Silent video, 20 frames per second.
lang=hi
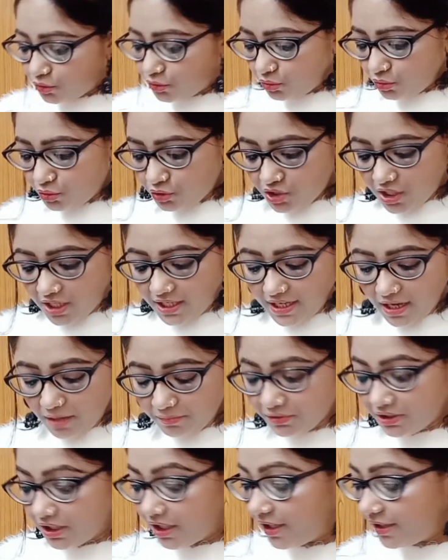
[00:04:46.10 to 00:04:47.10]
तो चलिए
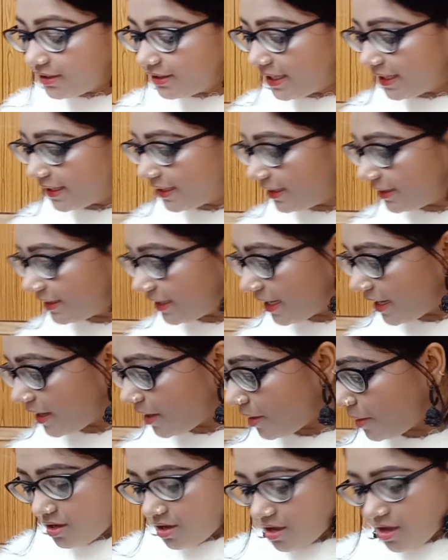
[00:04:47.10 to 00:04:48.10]
हम थर्ड देख लेते
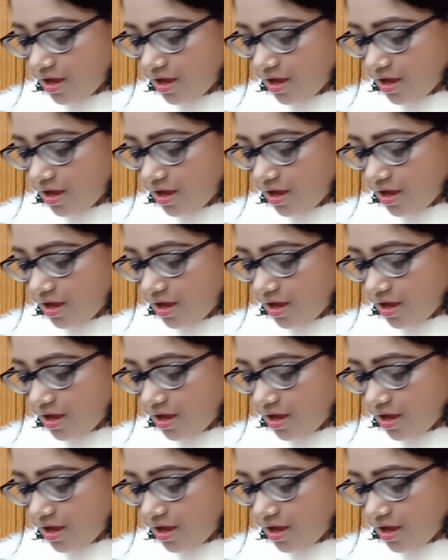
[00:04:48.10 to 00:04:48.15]
हैं